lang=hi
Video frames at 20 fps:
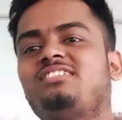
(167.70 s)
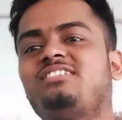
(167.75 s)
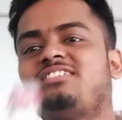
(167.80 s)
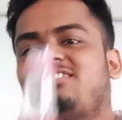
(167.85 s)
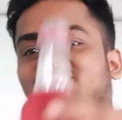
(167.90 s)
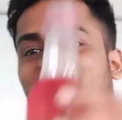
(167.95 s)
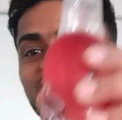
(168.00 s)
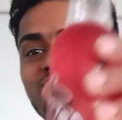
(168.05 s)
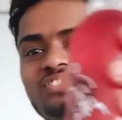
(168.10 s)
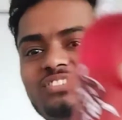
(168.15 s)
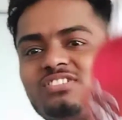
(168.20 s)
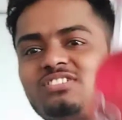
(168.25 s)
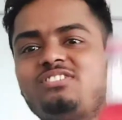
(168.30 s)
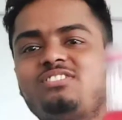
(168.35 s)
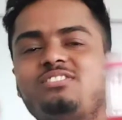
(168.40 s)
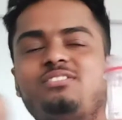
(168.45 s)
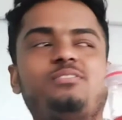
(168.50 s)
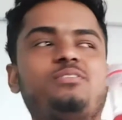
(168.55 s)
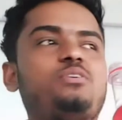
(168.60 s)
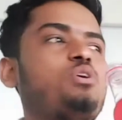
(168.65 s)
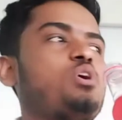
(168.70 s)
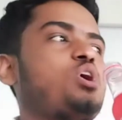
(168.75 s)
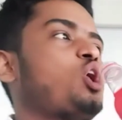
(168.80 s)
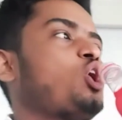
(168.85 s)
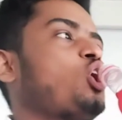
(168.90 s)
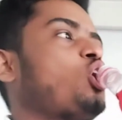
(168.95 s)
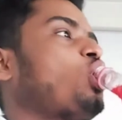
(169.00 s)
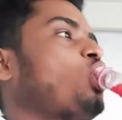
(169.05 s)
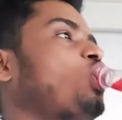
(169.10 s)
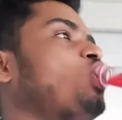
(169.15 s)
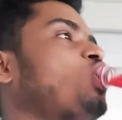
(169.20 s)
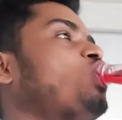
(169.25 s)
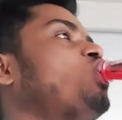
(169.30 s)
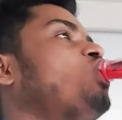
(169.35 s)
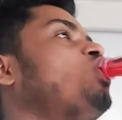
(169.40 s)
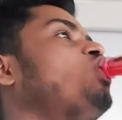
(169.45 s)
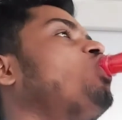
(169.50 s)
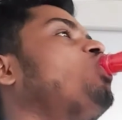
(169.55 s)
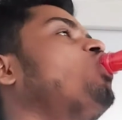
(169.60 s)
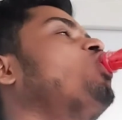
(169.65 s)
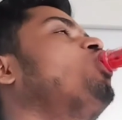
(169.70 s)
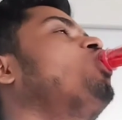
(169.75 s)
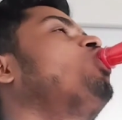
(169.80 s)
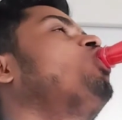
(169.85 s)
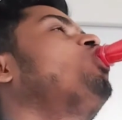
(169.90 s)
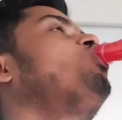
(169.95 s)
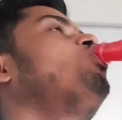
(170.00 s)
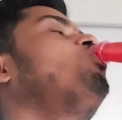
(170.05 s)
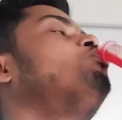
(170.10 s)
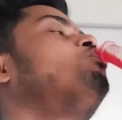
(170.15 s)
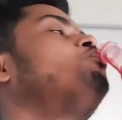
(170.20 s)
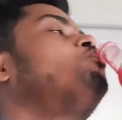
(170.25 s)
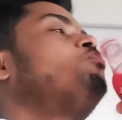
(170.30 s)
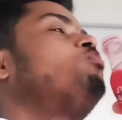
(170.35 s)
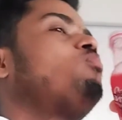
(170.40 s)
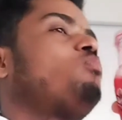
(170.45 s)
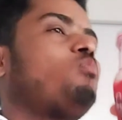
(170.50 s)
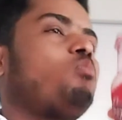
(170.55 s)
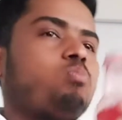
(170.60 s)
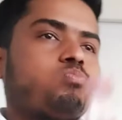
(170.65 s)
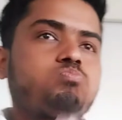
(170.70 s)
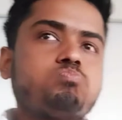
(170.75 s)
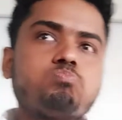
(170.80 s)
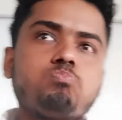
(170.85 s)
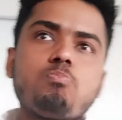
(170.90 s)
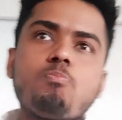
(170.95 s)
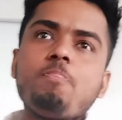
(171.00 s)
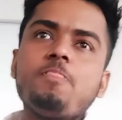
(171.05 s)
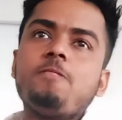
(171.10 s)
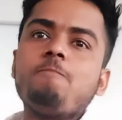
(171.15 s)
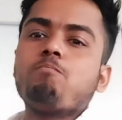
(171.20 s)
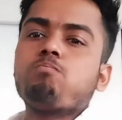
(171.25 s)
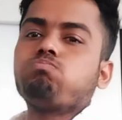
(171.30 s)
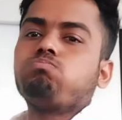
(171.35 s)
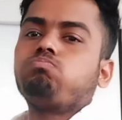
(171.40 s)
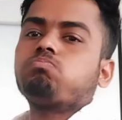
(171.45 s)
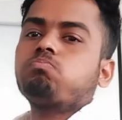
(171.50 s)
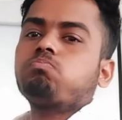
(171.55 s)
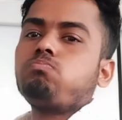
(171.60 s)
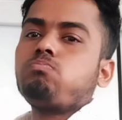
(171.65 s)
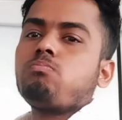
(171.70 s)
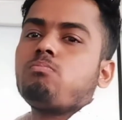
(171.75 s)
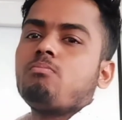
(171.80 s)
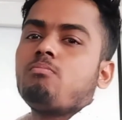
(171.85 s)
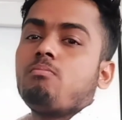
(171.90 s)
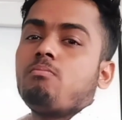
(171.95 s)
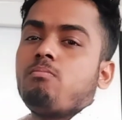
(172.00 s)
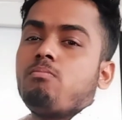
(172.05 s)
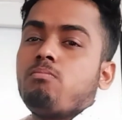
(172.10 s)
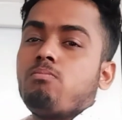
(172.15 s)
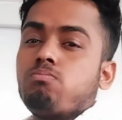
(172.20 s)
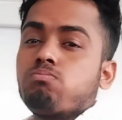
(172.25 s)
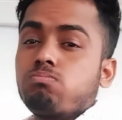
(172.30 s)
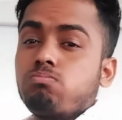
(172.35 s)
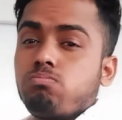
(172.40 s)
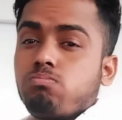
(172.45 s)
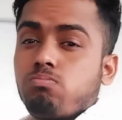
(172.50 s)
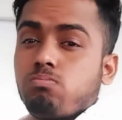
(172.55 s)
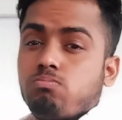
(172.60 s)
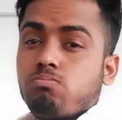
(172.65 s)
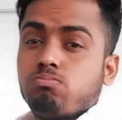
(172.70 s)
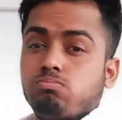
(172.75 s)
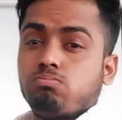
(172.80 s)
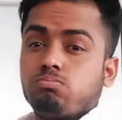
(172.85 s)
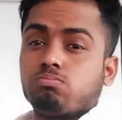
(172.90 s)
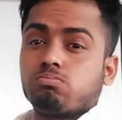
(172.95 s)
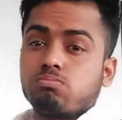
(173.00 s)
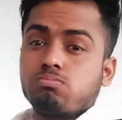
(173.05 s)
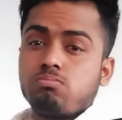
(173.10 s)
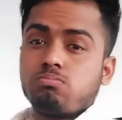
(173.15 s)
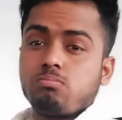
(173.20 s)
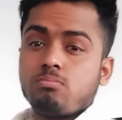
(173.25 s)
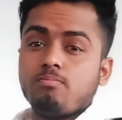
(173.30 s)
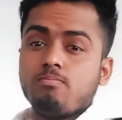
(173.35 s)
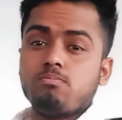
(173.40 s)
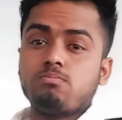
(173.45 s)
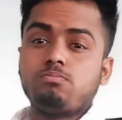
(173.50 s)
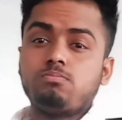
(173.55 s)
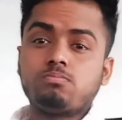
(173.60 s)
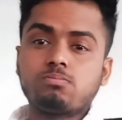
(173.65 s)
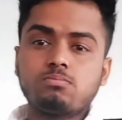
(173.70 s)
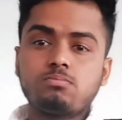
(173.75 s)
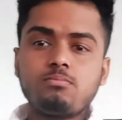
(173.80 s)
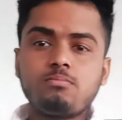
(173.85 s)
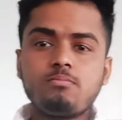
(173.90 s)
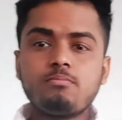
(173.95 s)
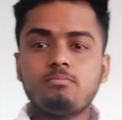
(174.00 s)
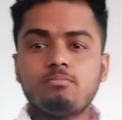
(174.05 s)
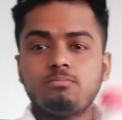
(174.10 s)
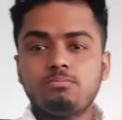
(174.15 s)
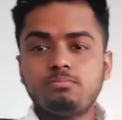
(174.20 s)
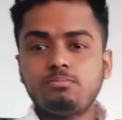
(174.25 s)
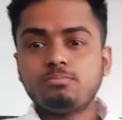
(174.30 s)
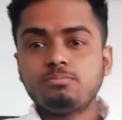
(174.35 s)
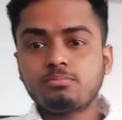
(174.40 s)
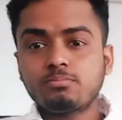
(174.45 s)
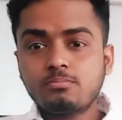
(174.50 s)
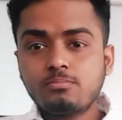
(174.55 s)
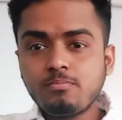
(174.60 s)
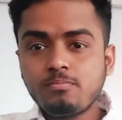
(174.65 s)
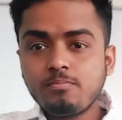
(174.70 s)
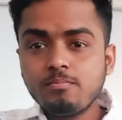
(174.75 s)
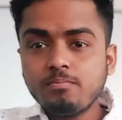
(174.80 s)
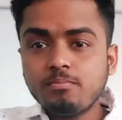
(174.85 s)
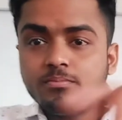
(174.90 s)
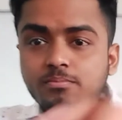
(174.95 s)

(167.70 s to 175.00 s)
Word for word: तुम्हें आइडिया नहीं है यूनिवर्स ने तुम्हारे लिए क्या प्लान करके रखा है तो कीप हसलिंग कीप बिलीविंग पीस